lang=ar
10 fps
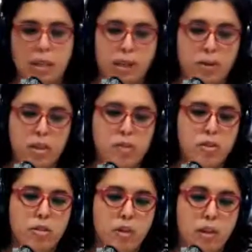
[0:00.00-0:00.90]

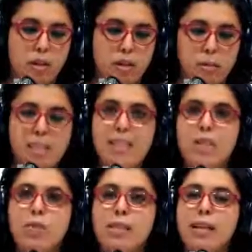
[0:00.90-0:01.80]
ايواش
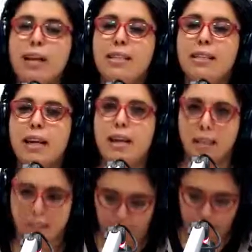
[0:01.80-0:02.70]
209
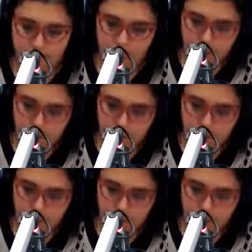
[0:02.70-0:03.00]
دينارات